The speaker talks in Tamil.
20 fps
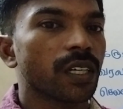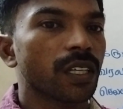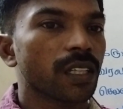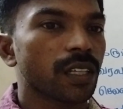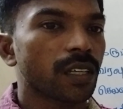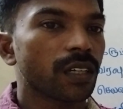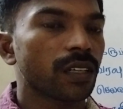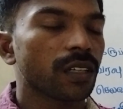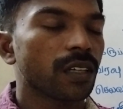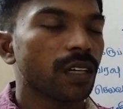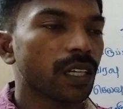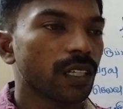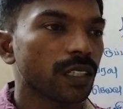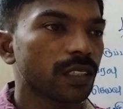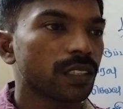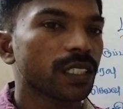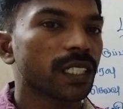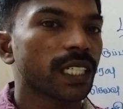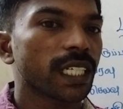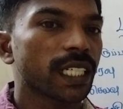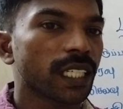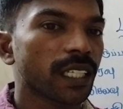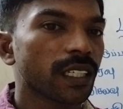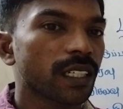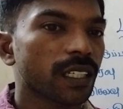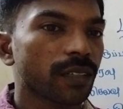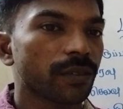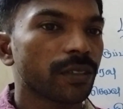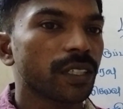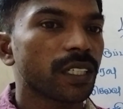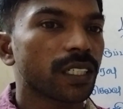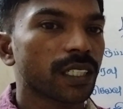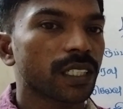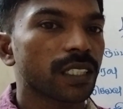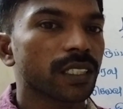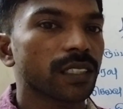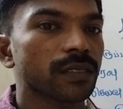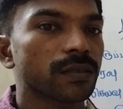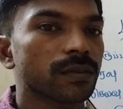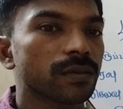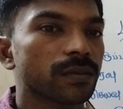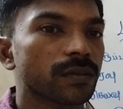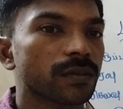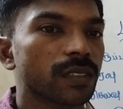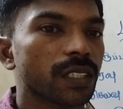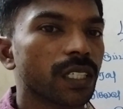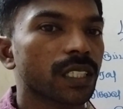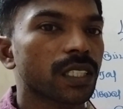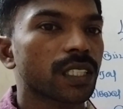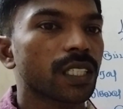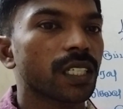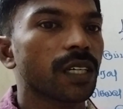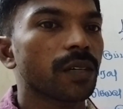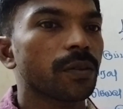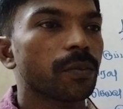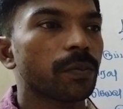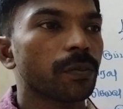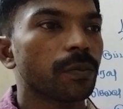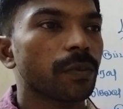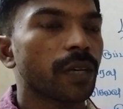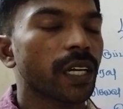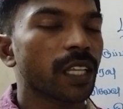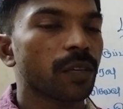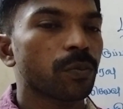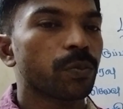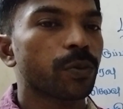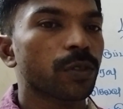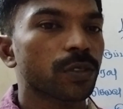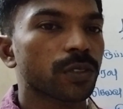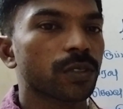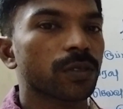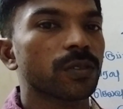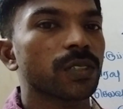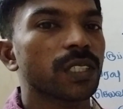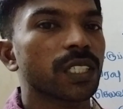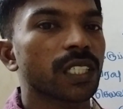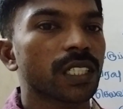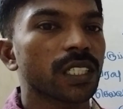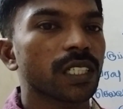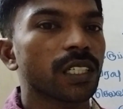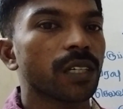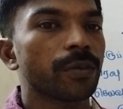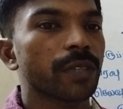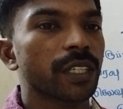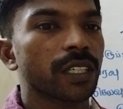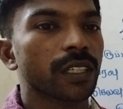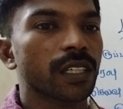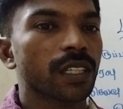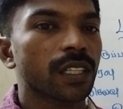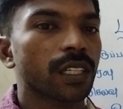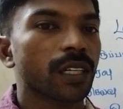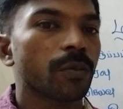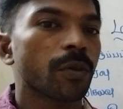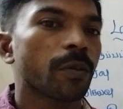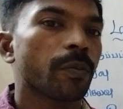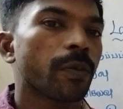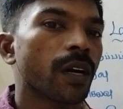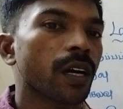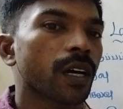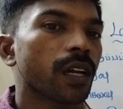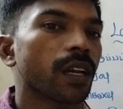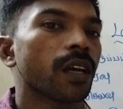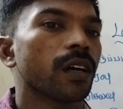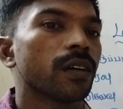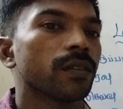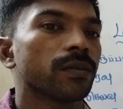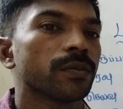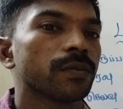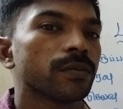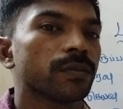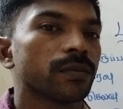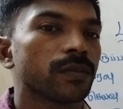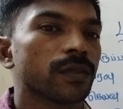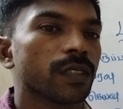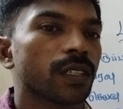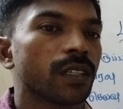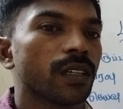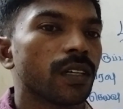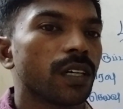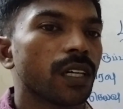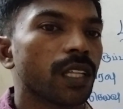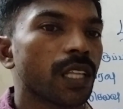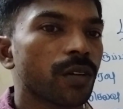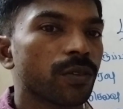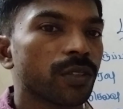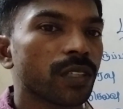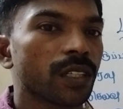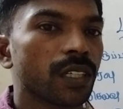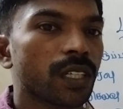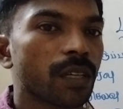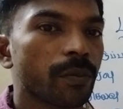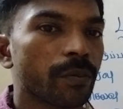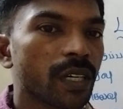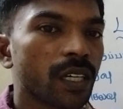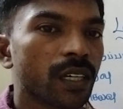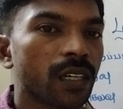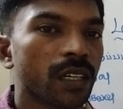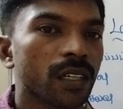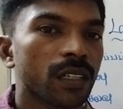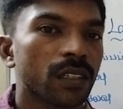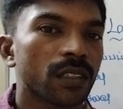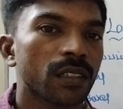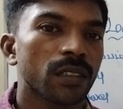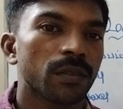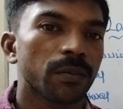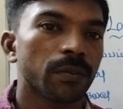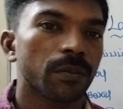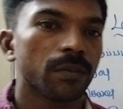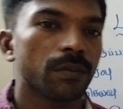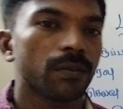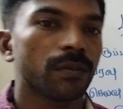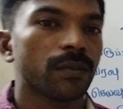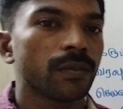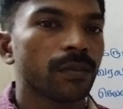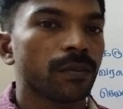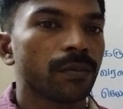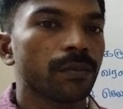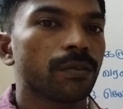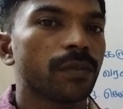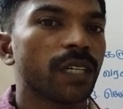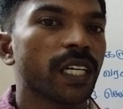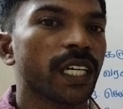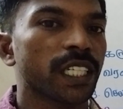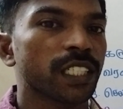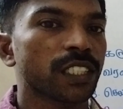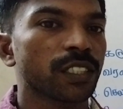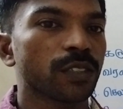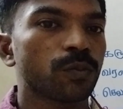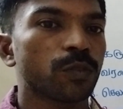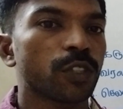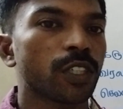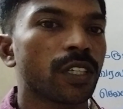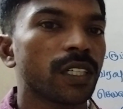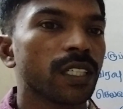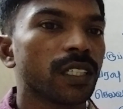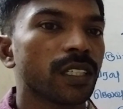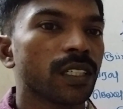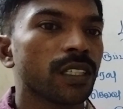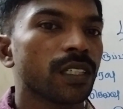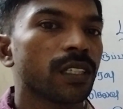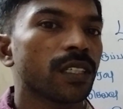அதாவது அல்லது கெட்டியிருக்க வீட்டுக்கு எத்தனை மனை பொருத்தம் இருக்குது அப்படிங்கிறத நம்ம பார்க்கலாம் அதாவது நம்ம மேரேஜுக்கு முன்னாடி